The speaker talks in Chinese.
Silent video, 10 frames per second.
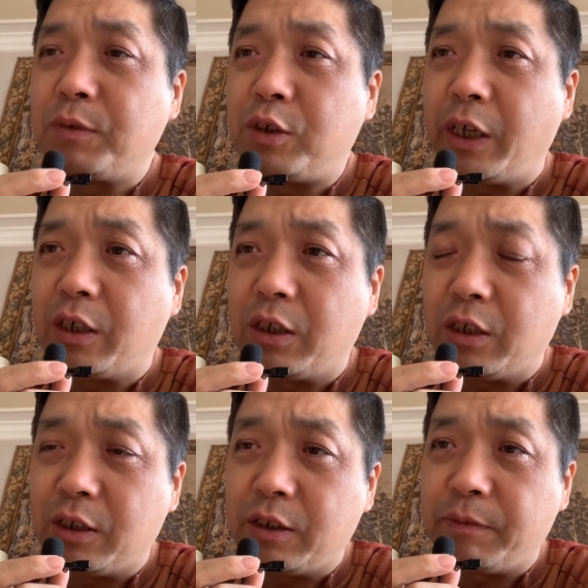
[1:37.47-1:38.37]
这
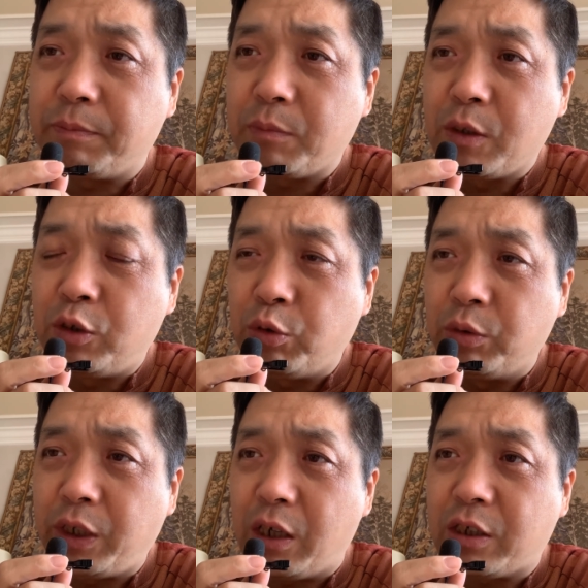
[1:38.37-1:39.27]
个
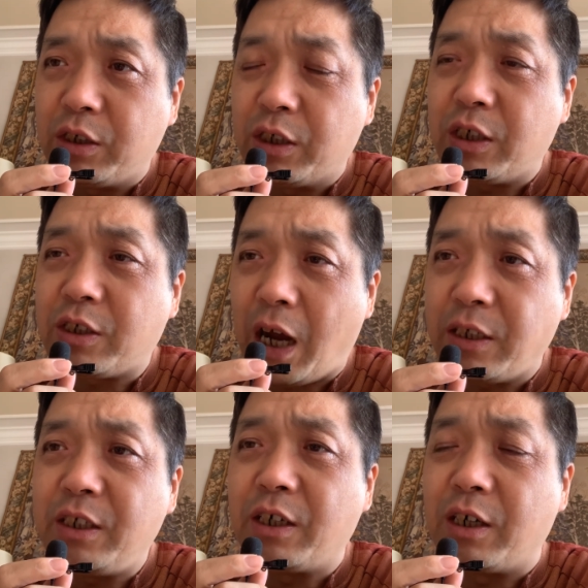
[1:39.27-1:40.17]
中间隔着扎
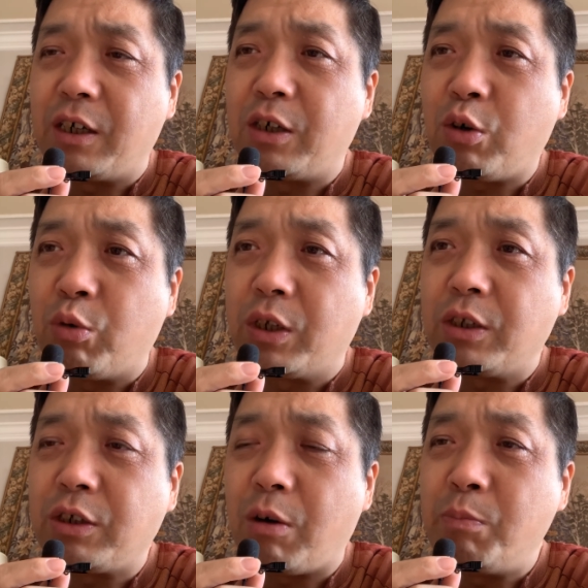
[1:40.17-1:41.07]
伊尔，或者
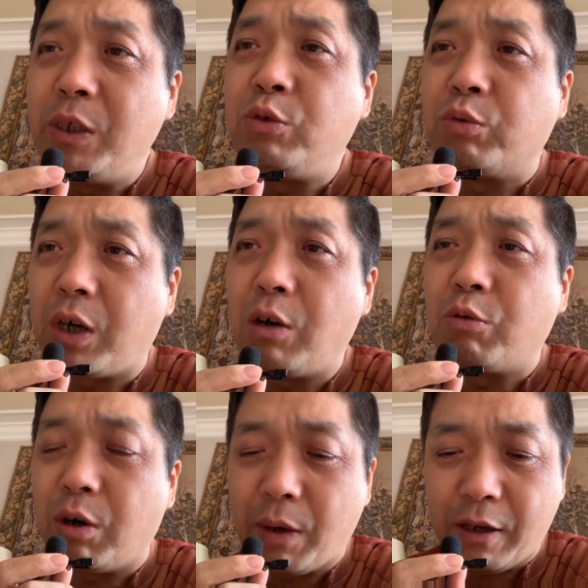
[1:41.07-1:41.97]
叫民主刚
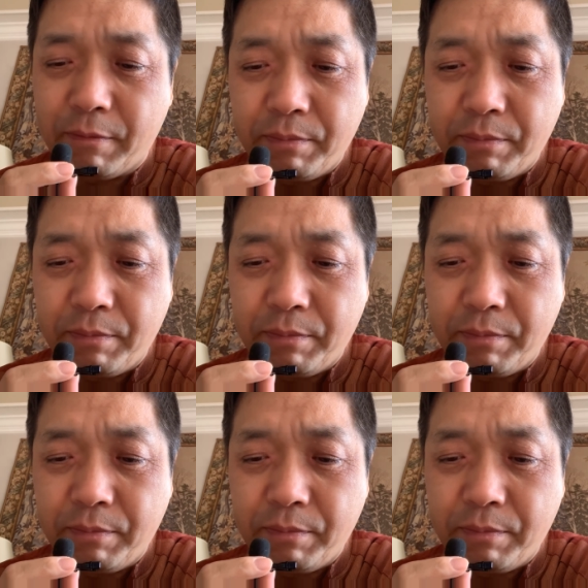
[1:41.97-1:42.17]
果吧，